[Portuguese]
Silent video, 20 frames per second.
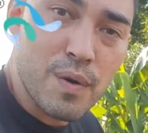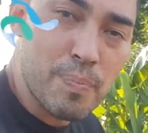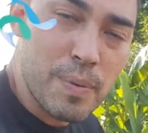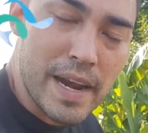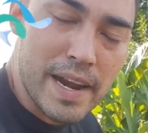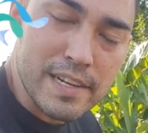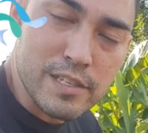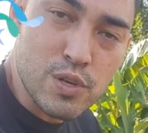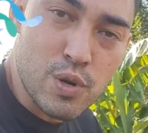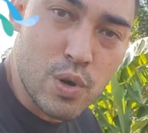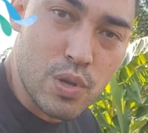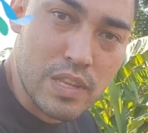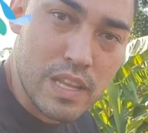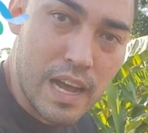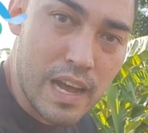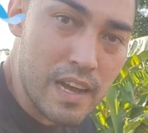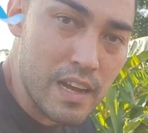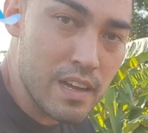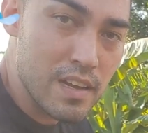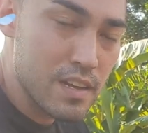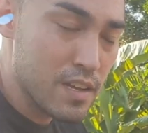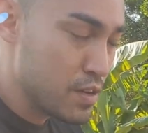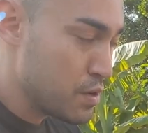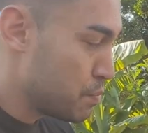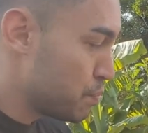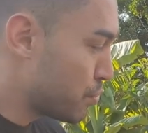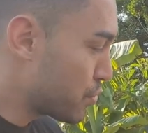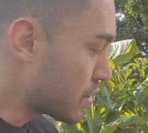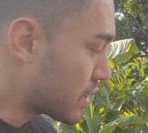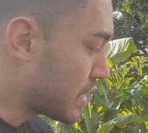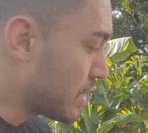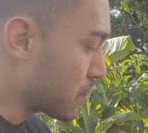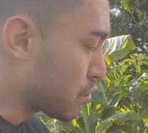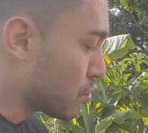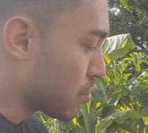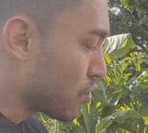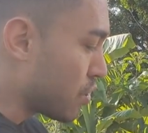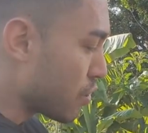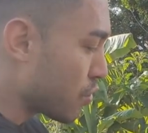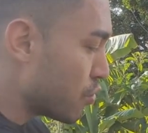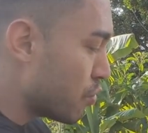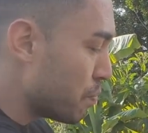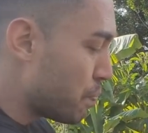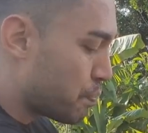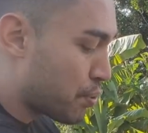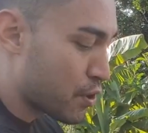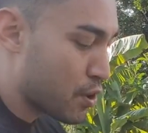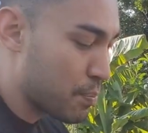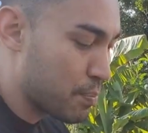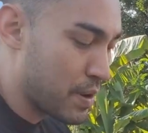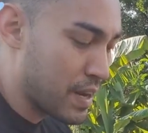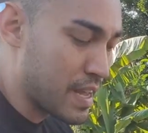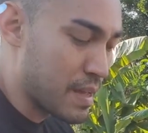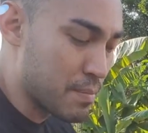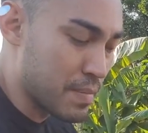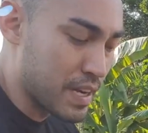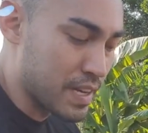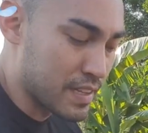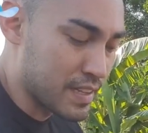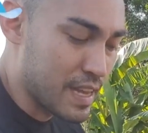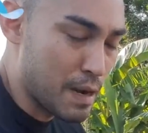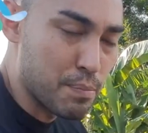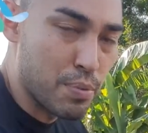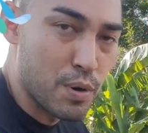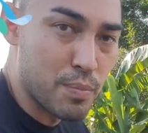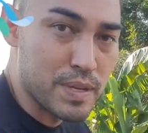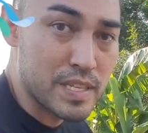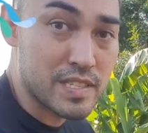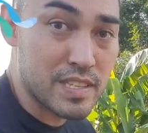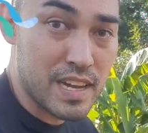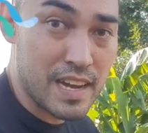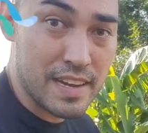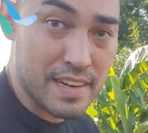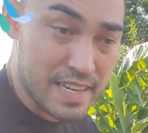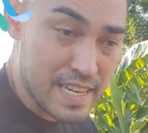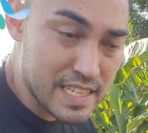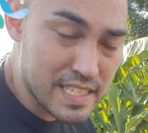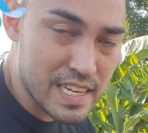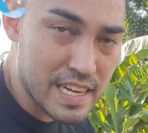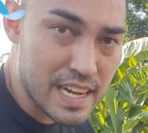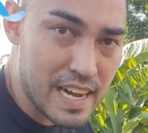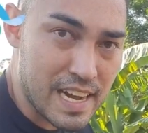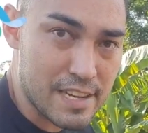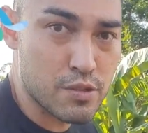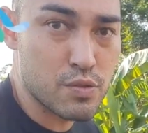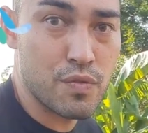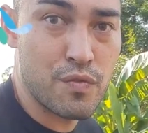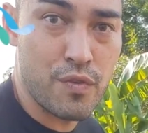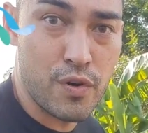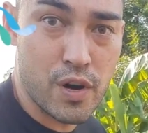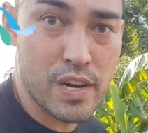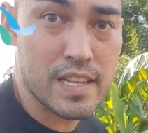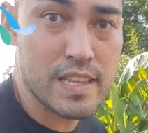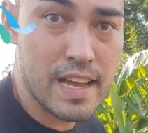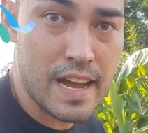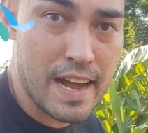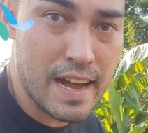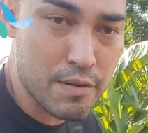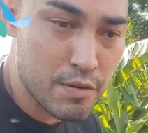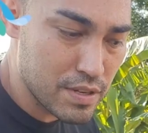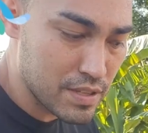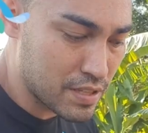parar de rodar porque eu tô com algum problema da bomba estar, nesse caso, fora da água.